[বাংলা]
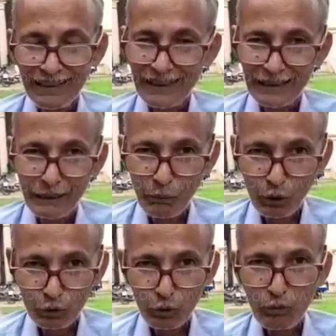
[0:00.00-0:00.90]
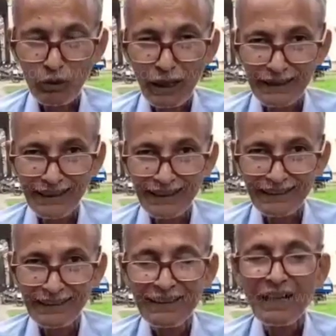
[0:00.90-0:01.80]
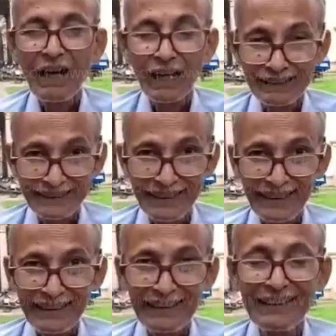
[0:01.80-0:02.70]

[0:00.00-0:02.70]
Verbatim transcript: এখানে বক্তব্য রাখেন আসেন